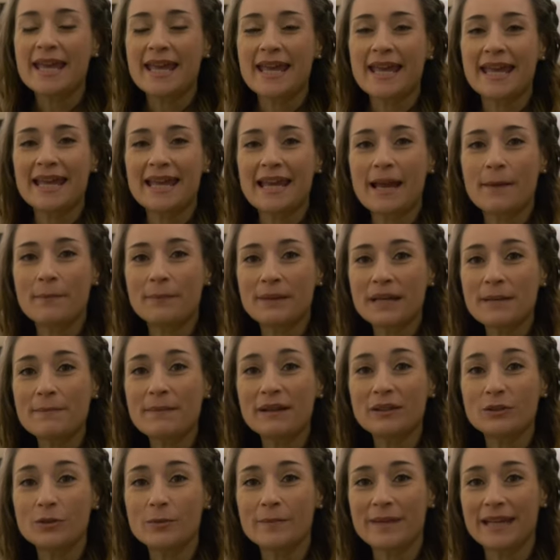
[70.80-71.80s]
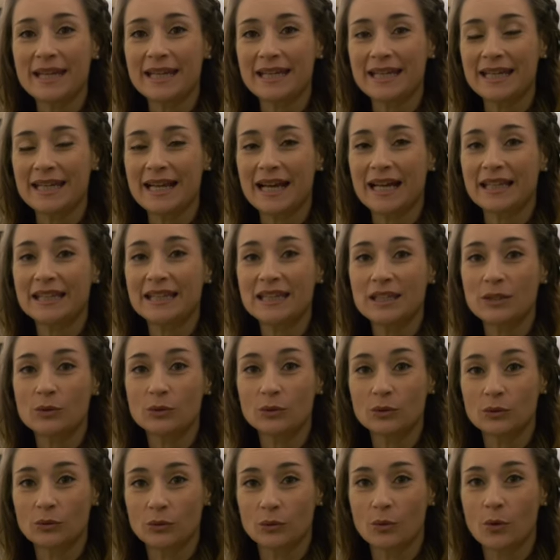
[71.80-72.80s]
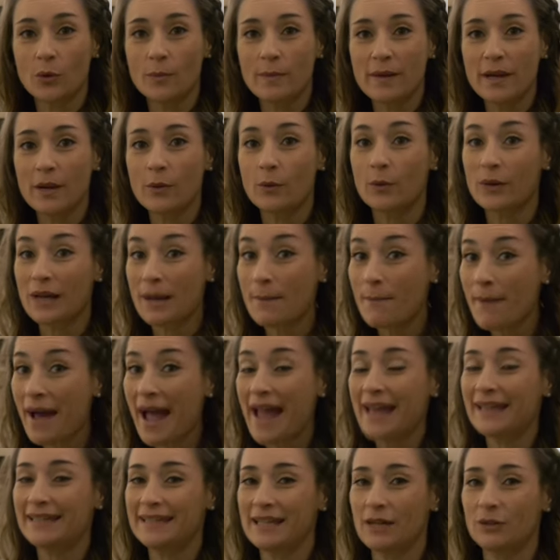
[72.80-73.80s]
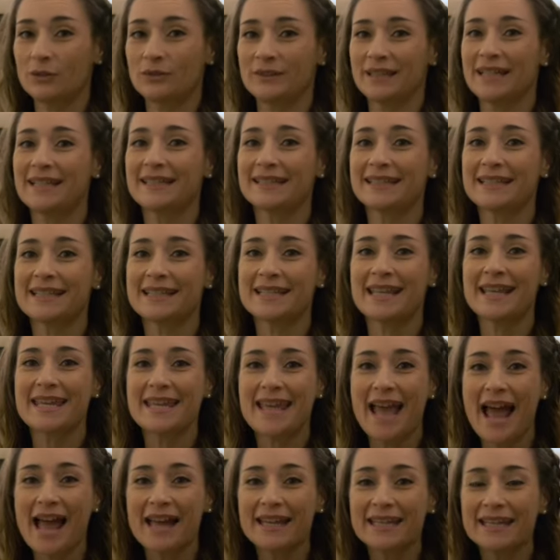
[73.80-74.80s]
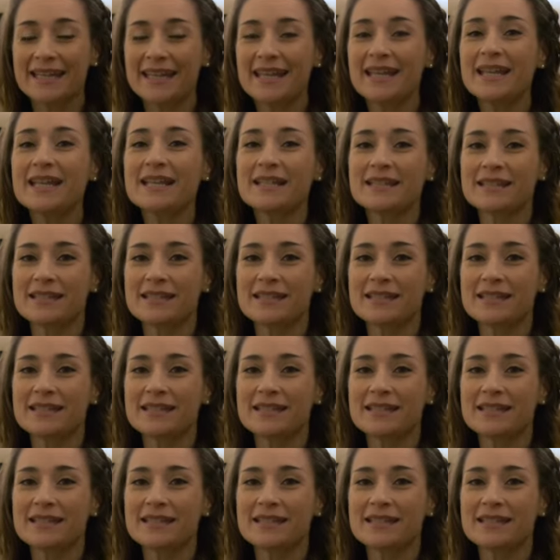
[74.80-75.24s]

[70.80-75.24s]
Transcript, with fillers: e la prima domenica di ottobre, oramai da 86 anni,